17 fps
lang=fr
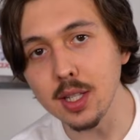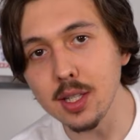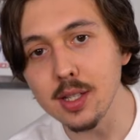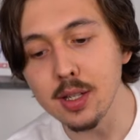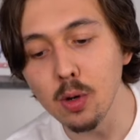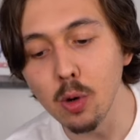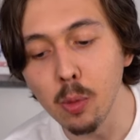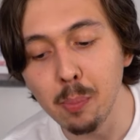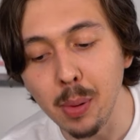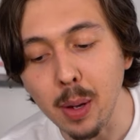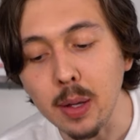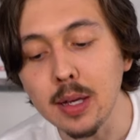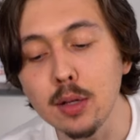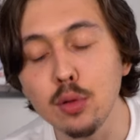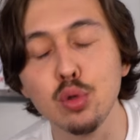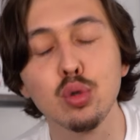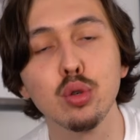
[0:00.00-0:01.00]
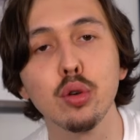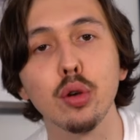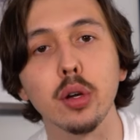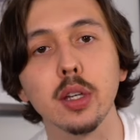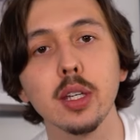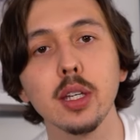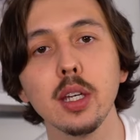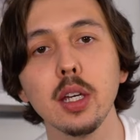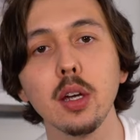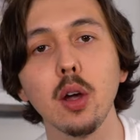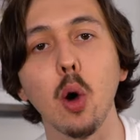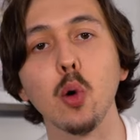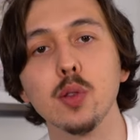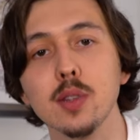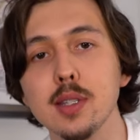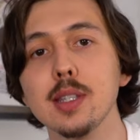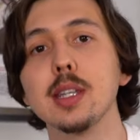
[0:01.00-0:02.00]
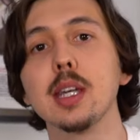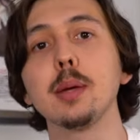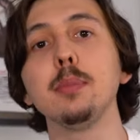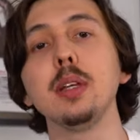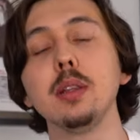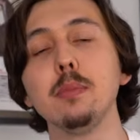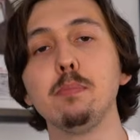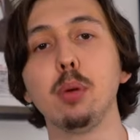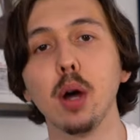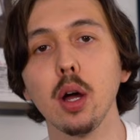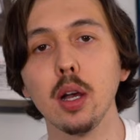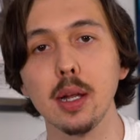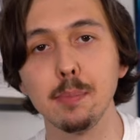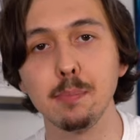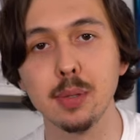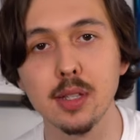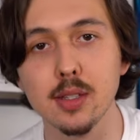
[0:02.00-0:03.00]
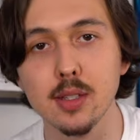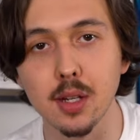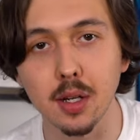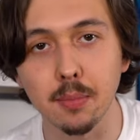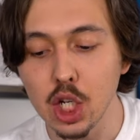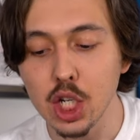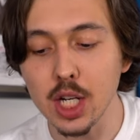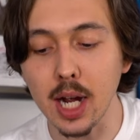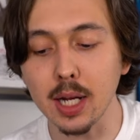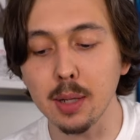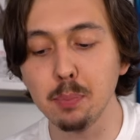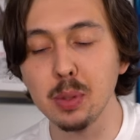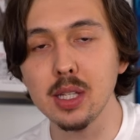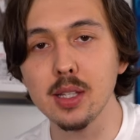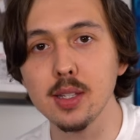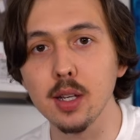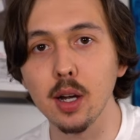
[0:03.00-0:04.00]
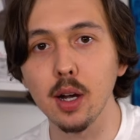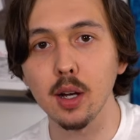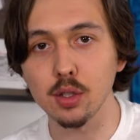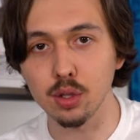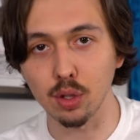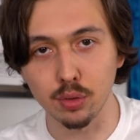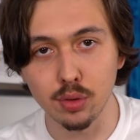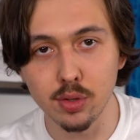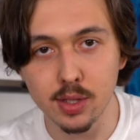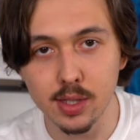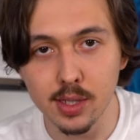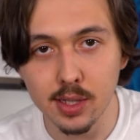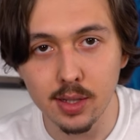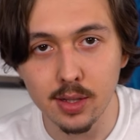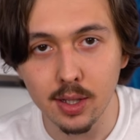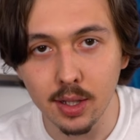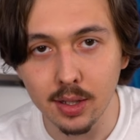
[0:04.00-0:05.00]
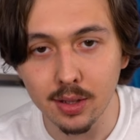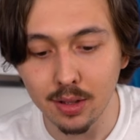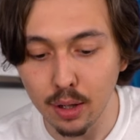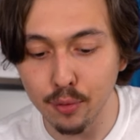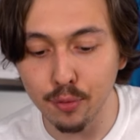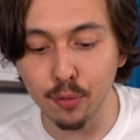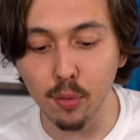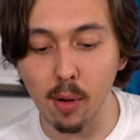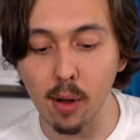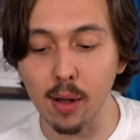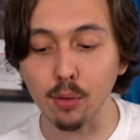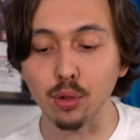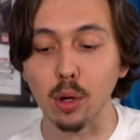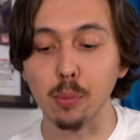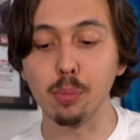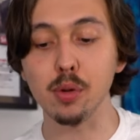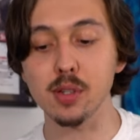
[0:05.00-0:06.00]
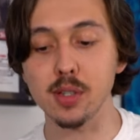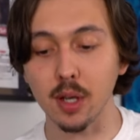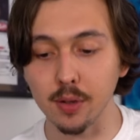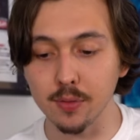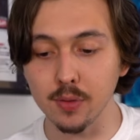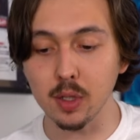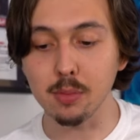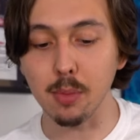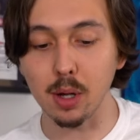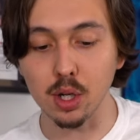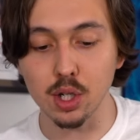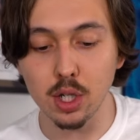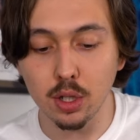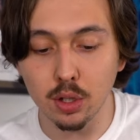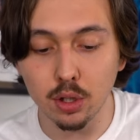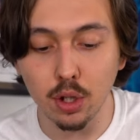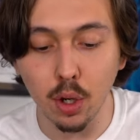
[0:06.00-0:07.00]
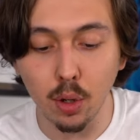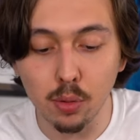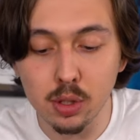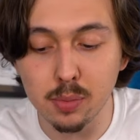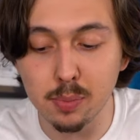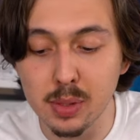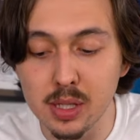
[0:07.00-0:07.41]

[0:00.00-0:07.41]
qu'ici, au pays du gurki, on discrimine pas les pizzas. Chaque pizza a son utilité. Des fois, on a plus envie de manger une grosse